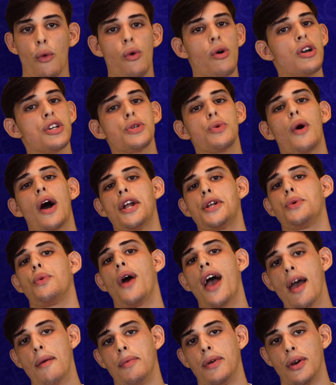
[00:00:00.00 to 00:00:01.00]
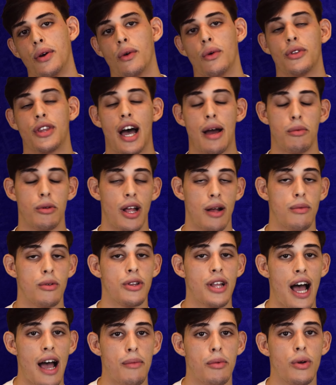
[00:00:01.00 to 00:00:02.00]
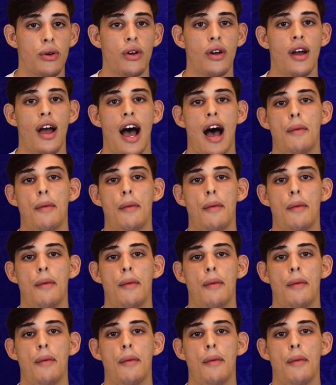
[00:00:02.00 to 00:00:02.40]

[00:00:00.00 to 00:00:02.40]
World Wide Web, o WWW,